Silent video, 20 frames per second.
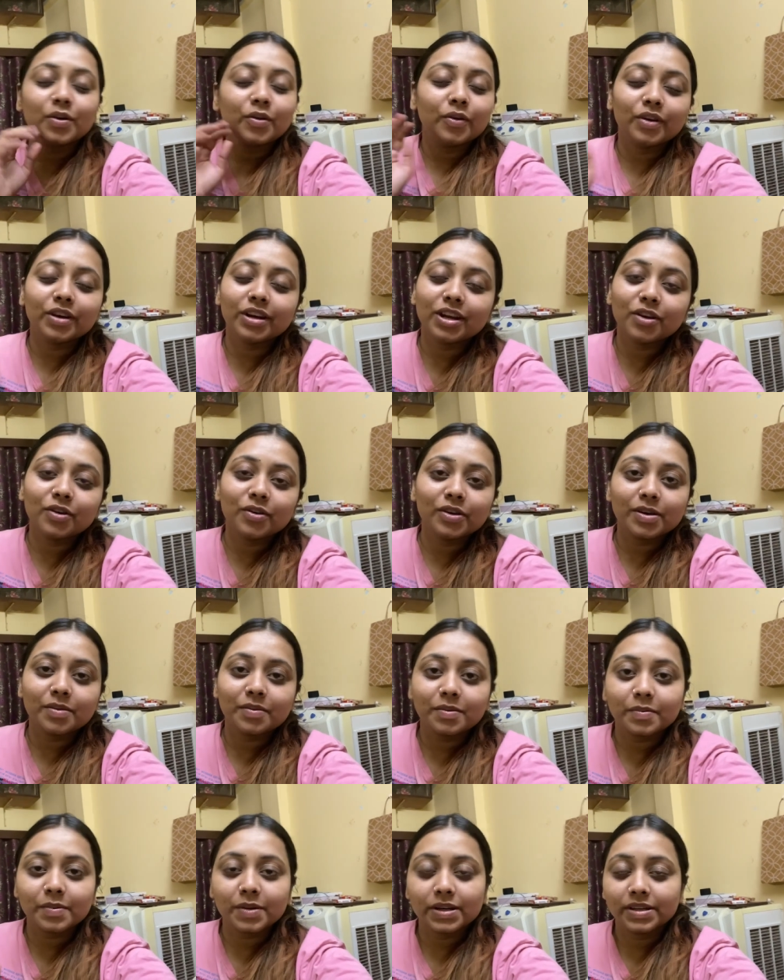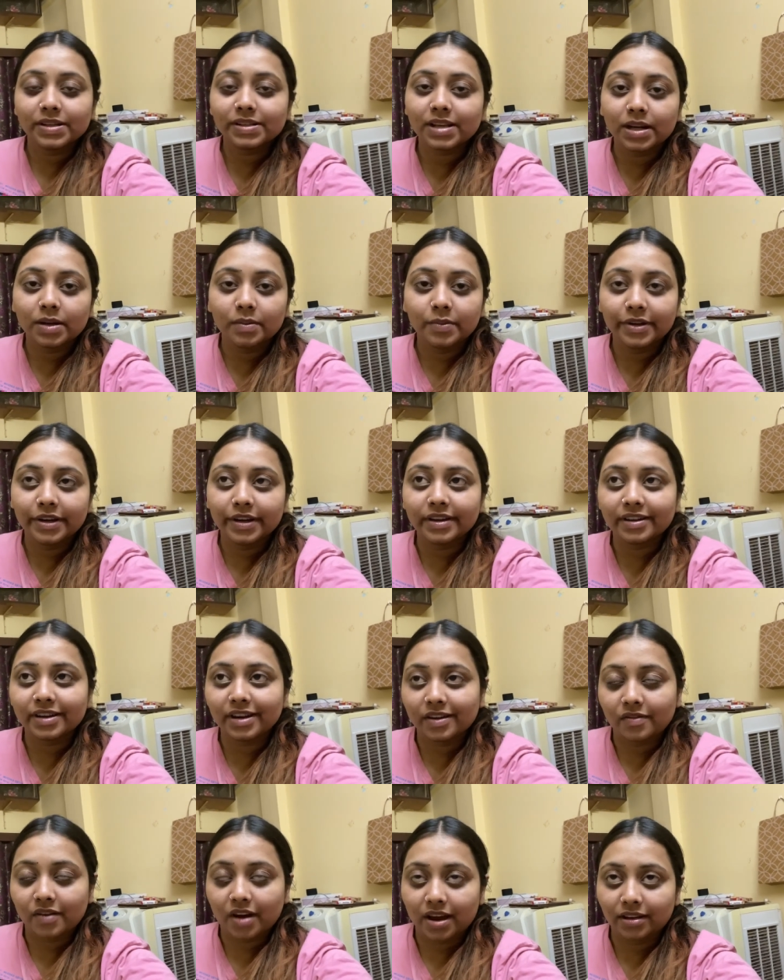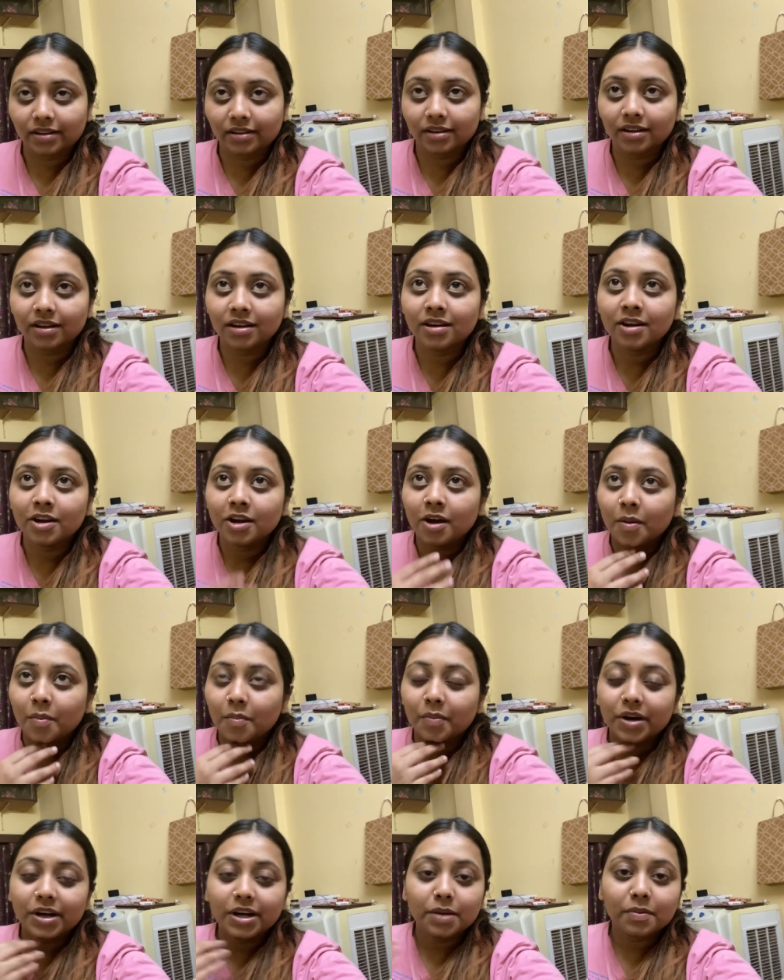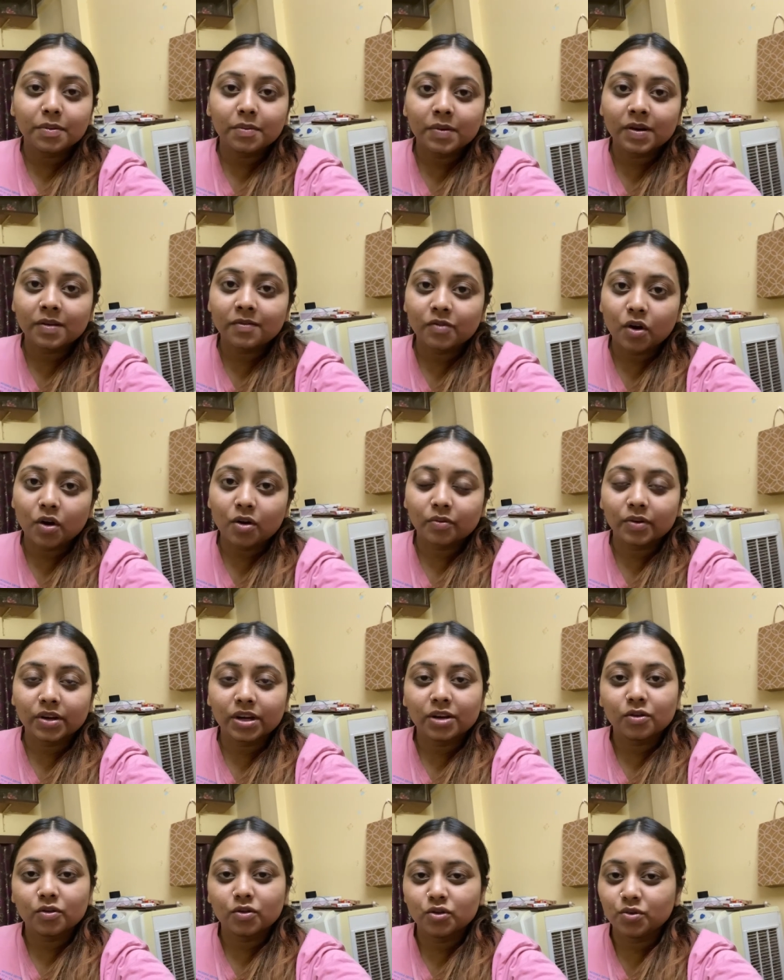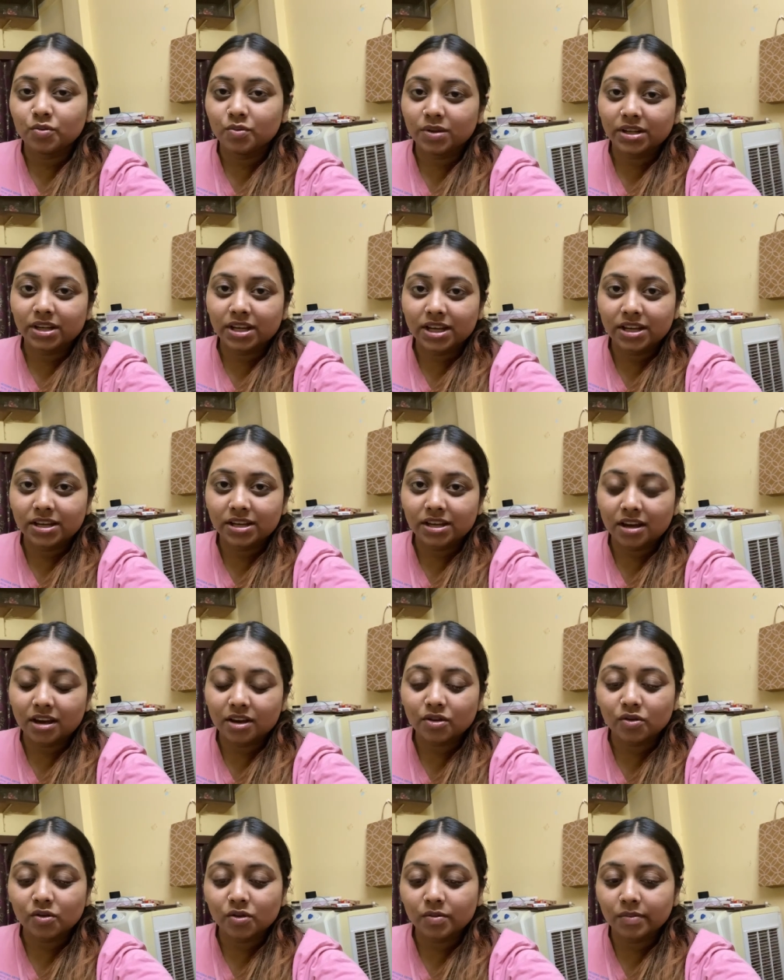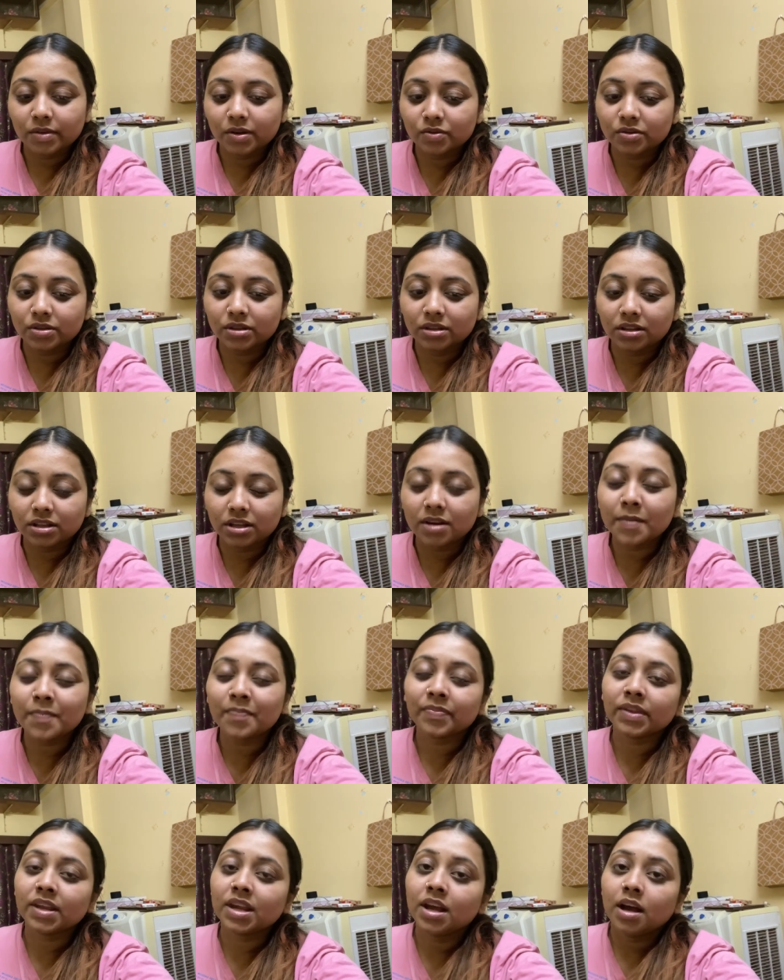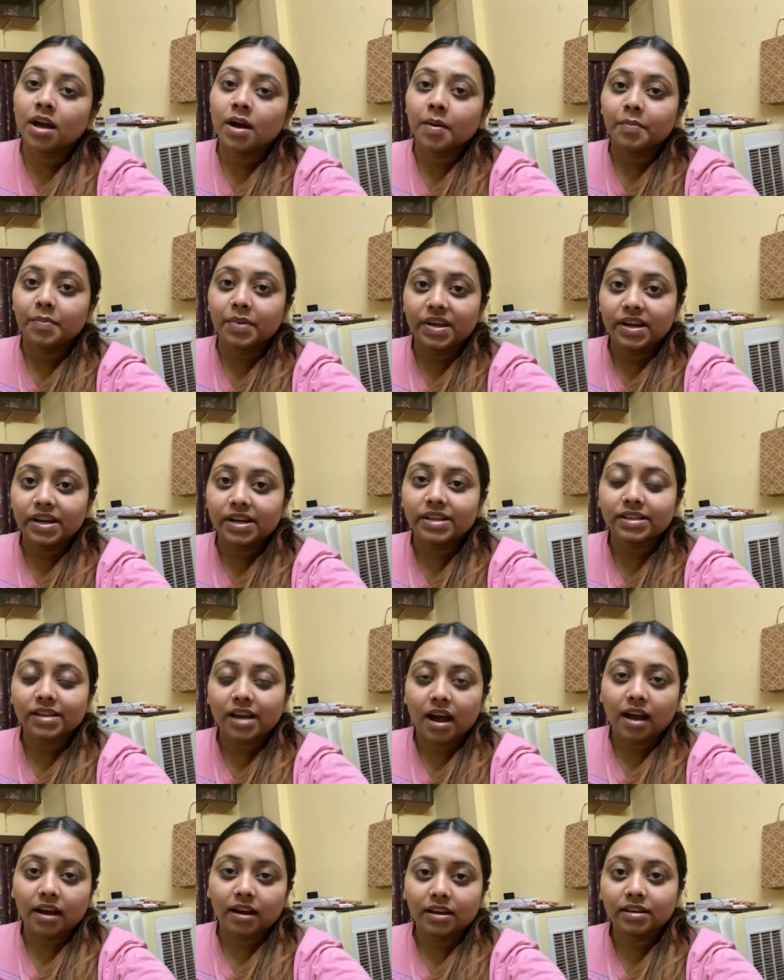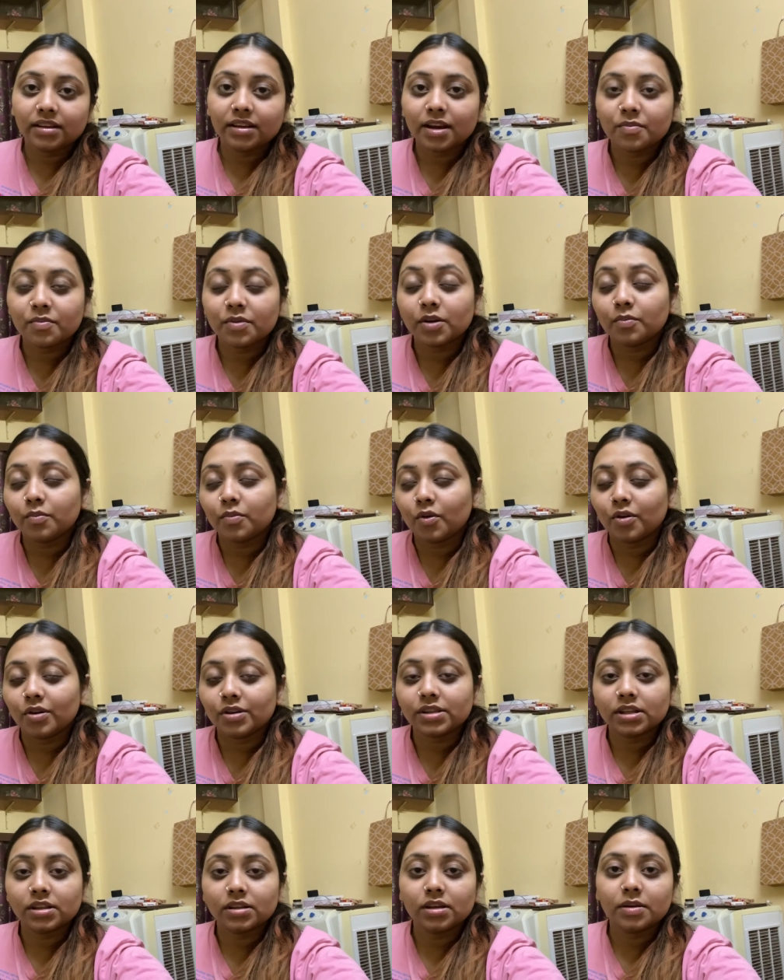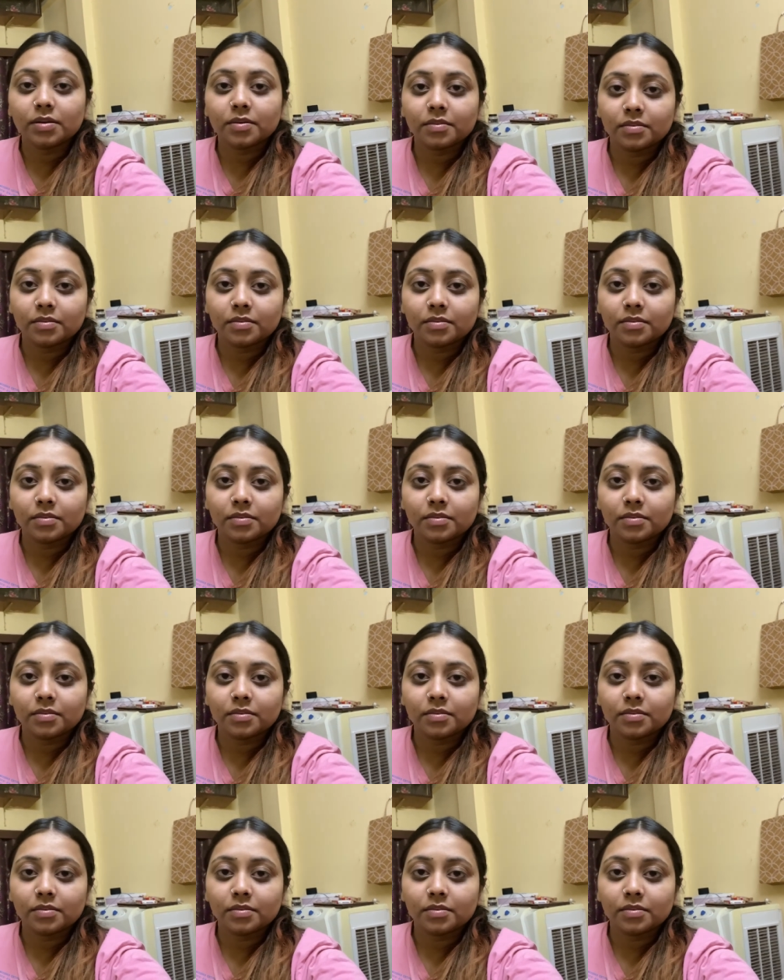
उन्हीं लोगों ने मेरा बर्थडे सेलिब्रेट करवाया था बर्थडे पे मैंने ब्लॉग वगैरह कुछ भी नहीं किया क्योंकि मैं उस दिन ना पीरियड्स आ गए थे एंड मेरा बहुत ज़्यादा